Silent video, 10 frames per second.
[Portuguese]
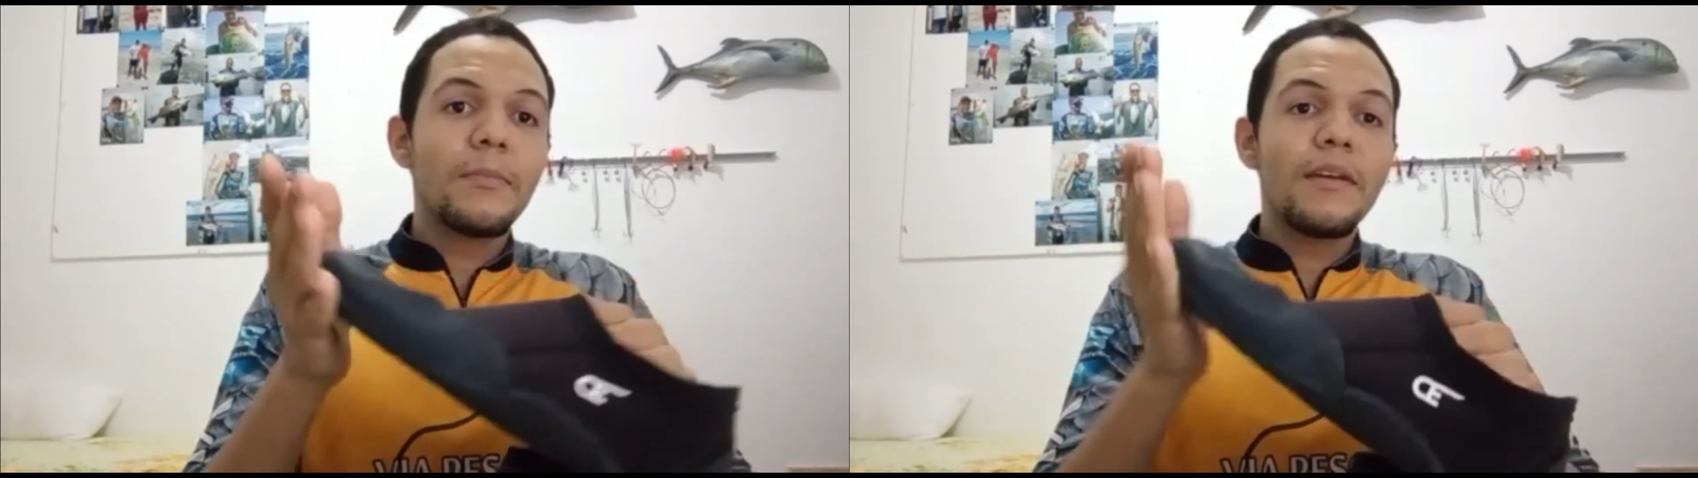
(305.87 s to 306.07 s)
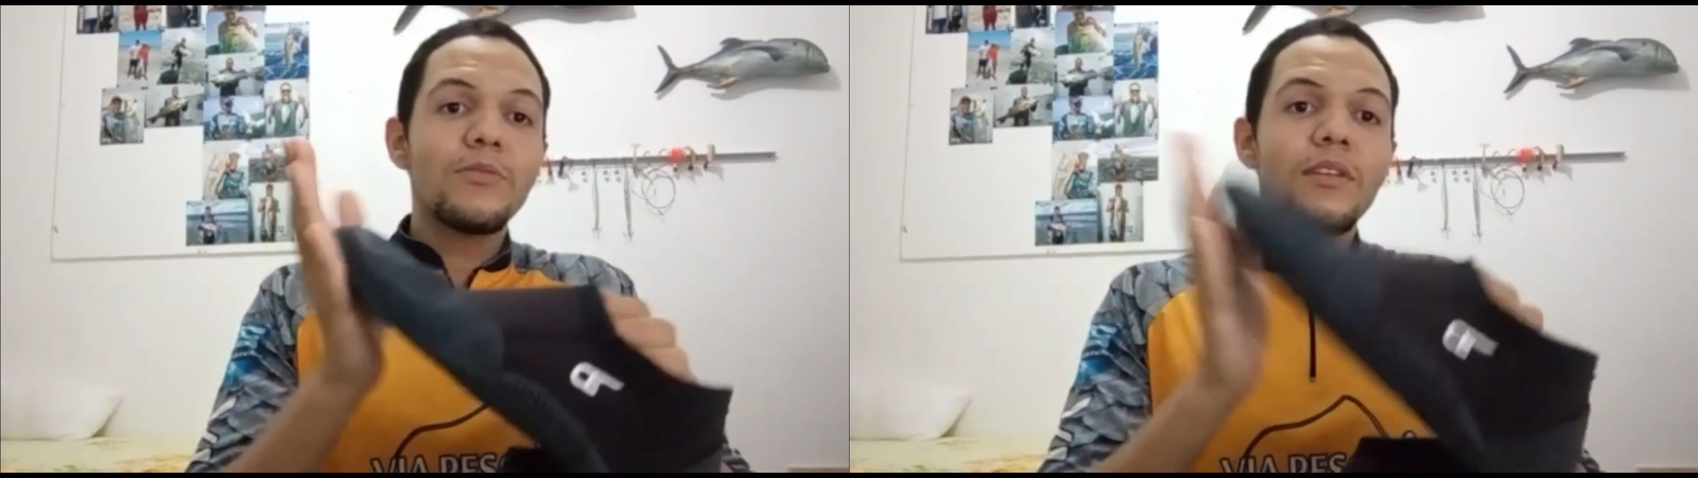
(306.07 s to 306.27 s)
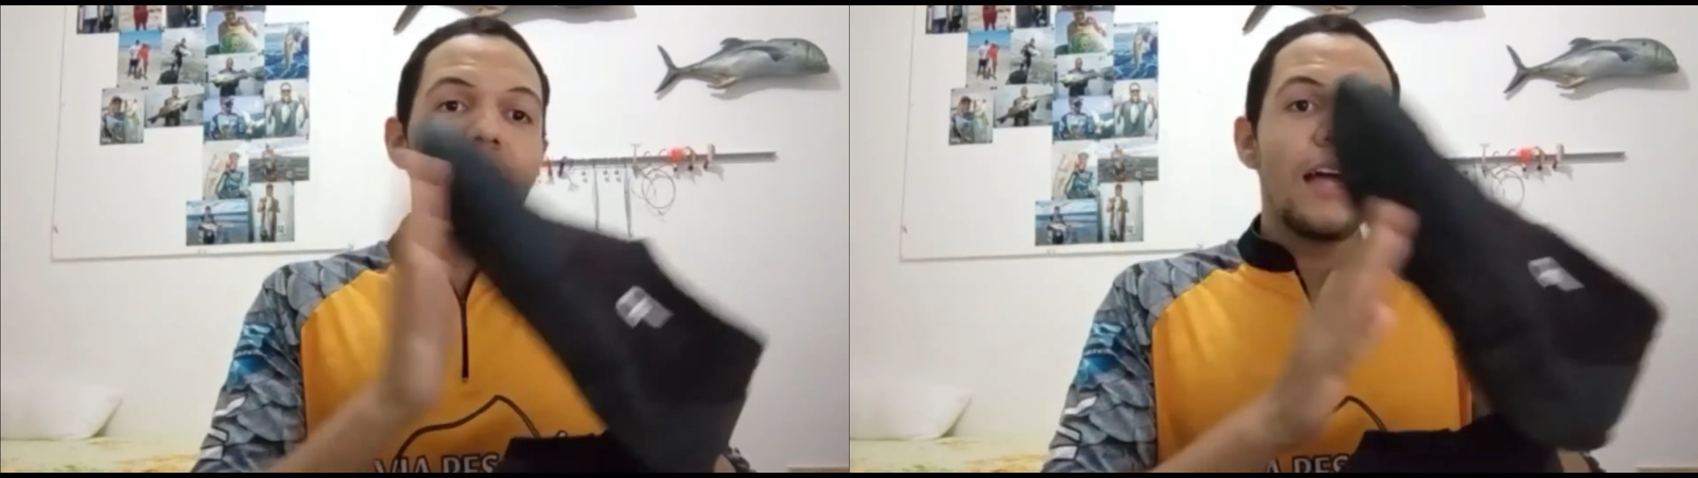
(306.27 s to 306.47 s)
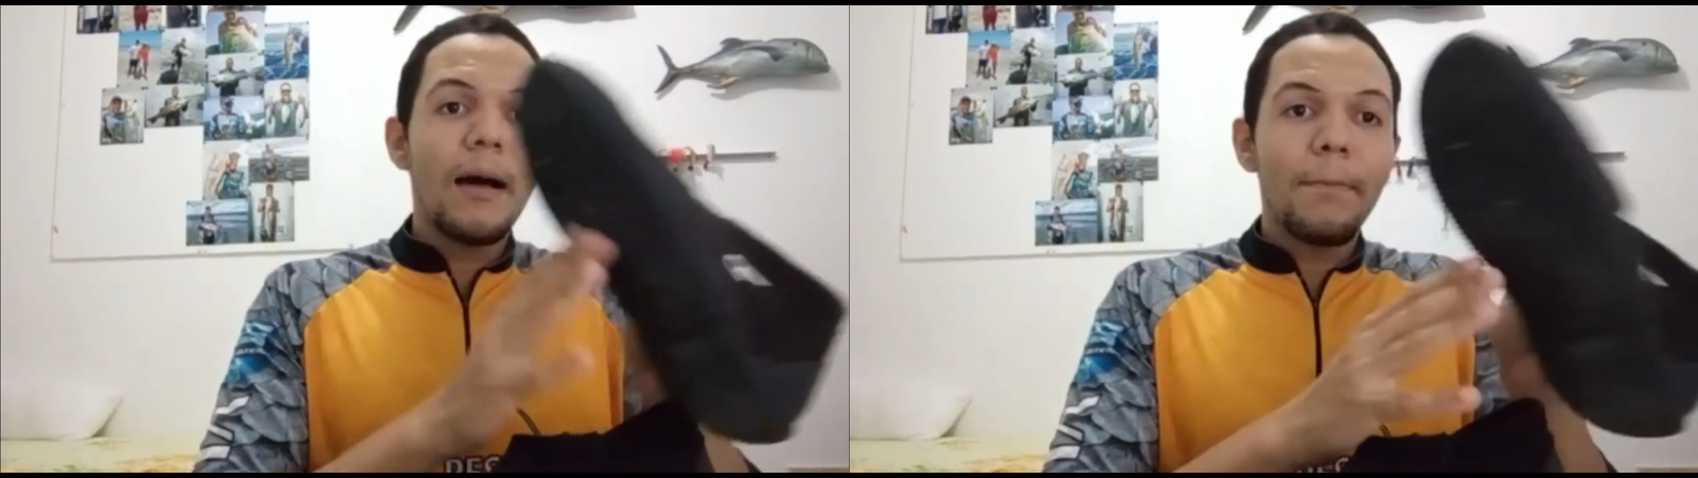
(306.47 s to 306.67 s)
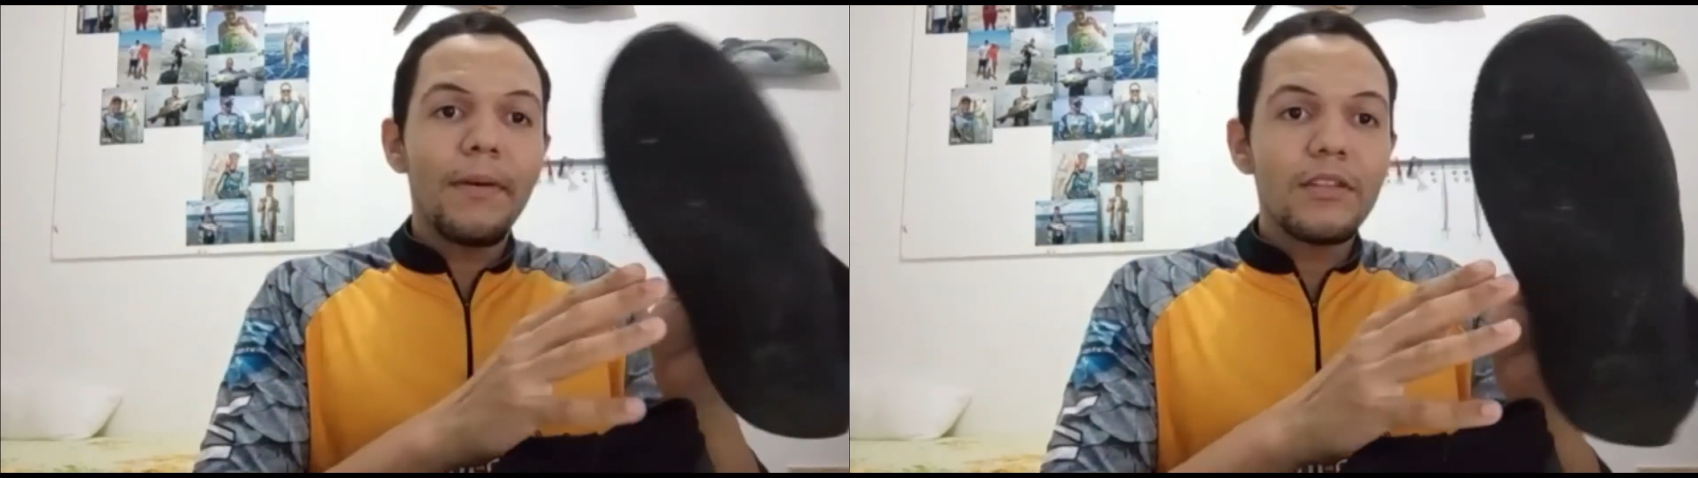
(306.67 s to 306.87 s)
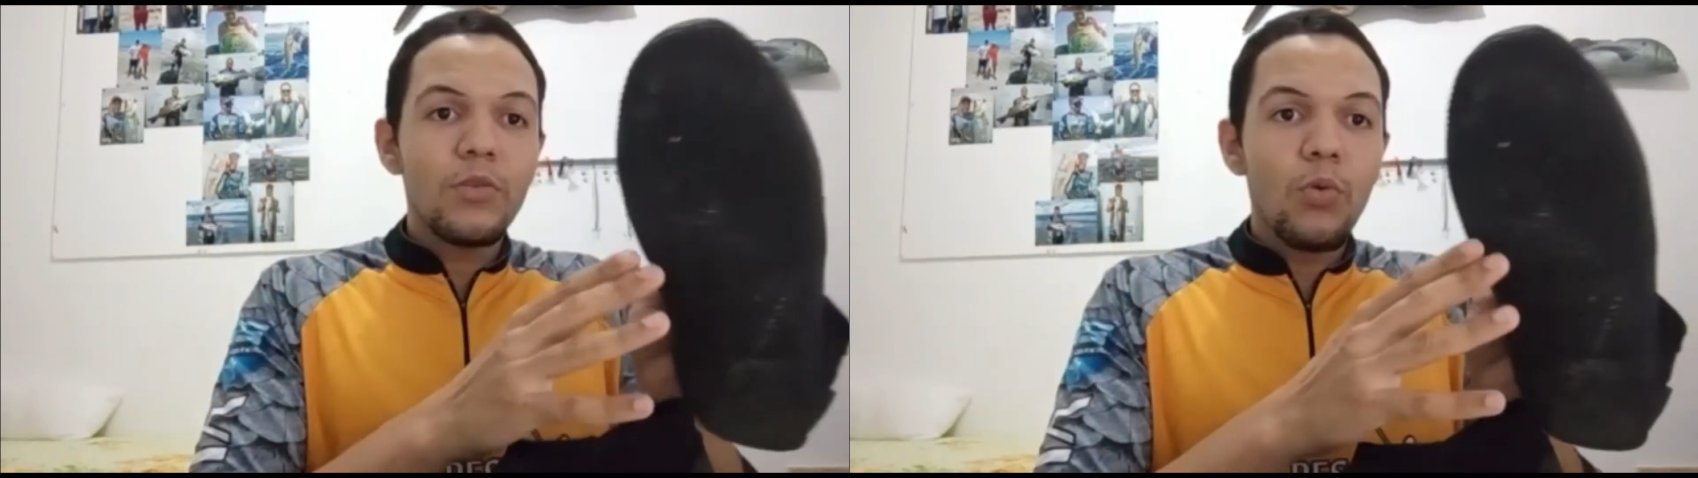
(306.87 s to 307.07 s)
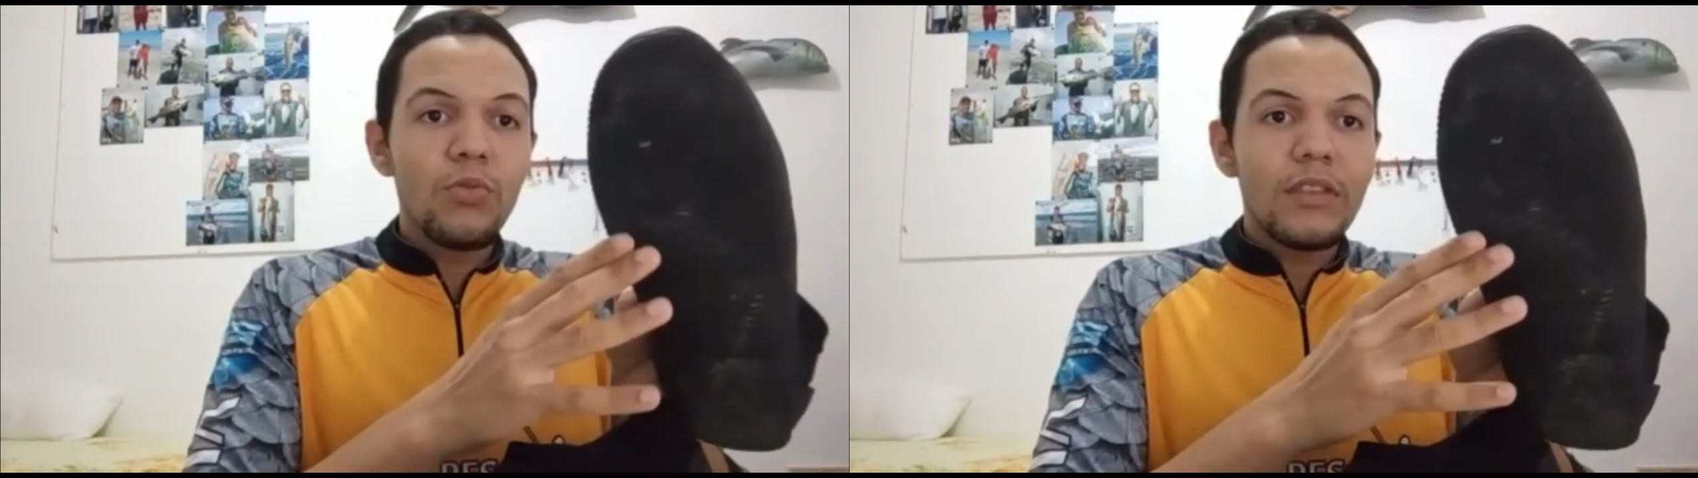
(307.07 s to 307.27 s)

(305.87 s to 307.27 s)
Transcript: mas o antiderrapante com o